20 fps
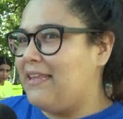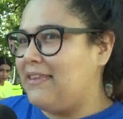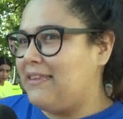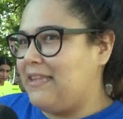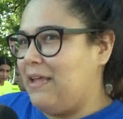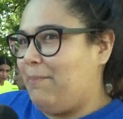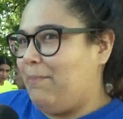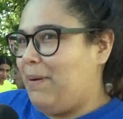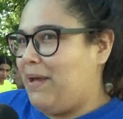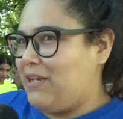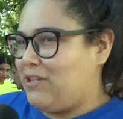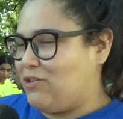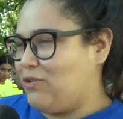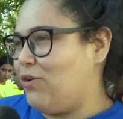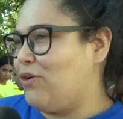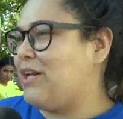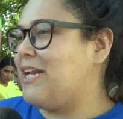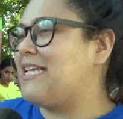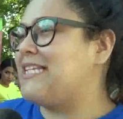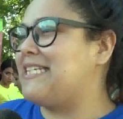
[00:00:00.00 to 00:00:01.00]
de
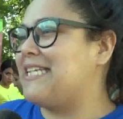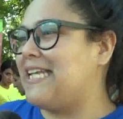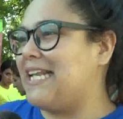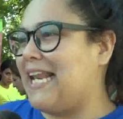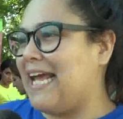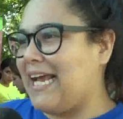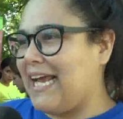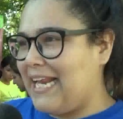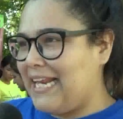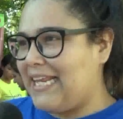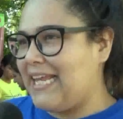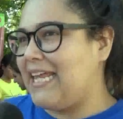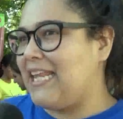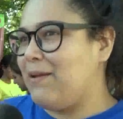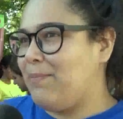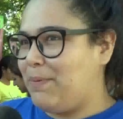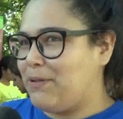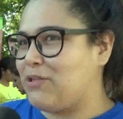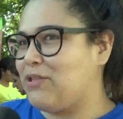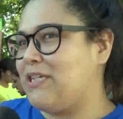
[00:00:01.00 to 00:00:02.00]
personas y de la calidad
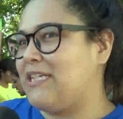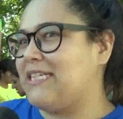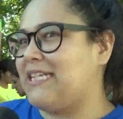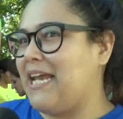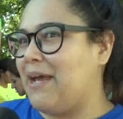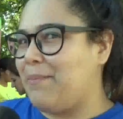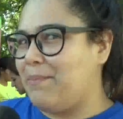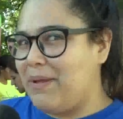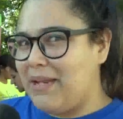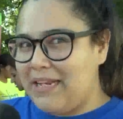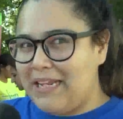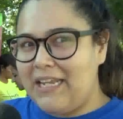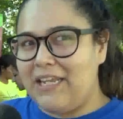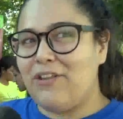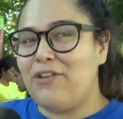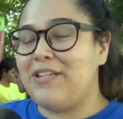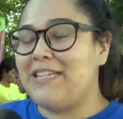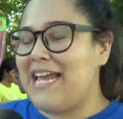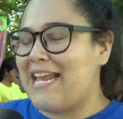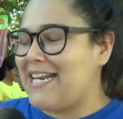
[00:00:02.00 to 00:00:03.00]
de personas que han
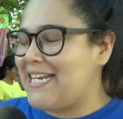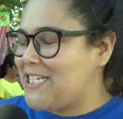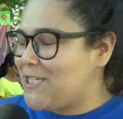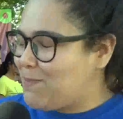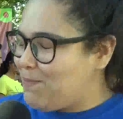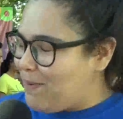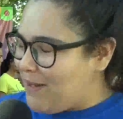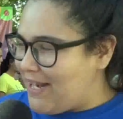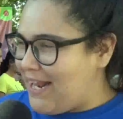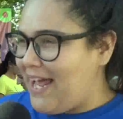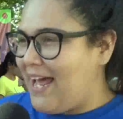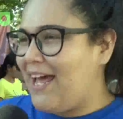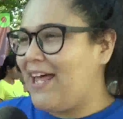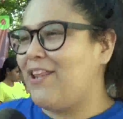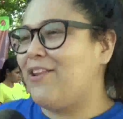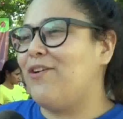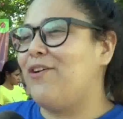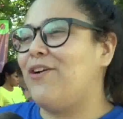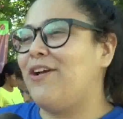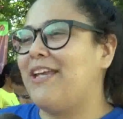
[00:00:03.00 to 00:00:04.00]
venido y han
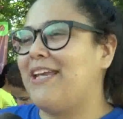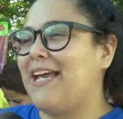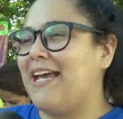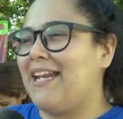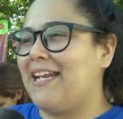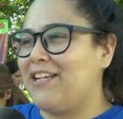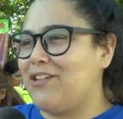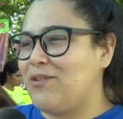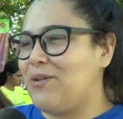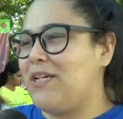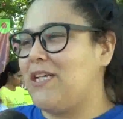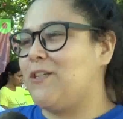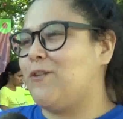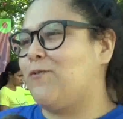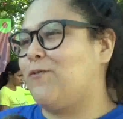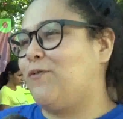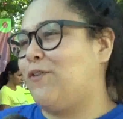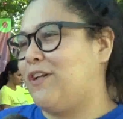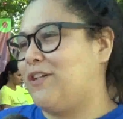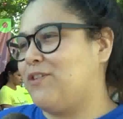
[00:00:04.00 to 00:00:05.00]
esperado y han hecho el
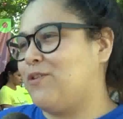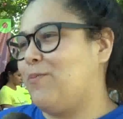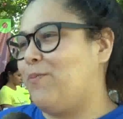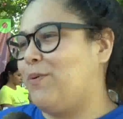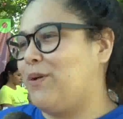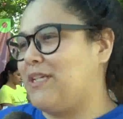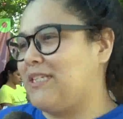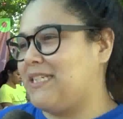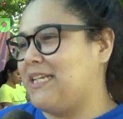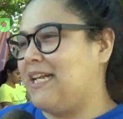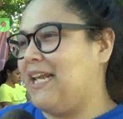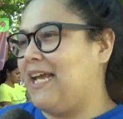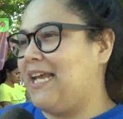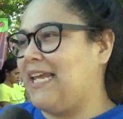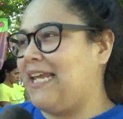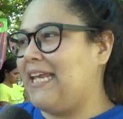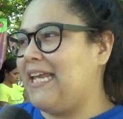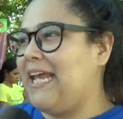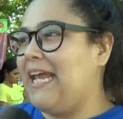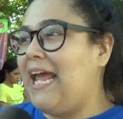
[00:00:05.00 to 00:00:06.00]
esfuerzo por estar
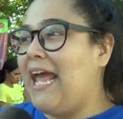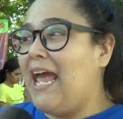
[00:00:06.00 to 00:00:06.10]
aquí.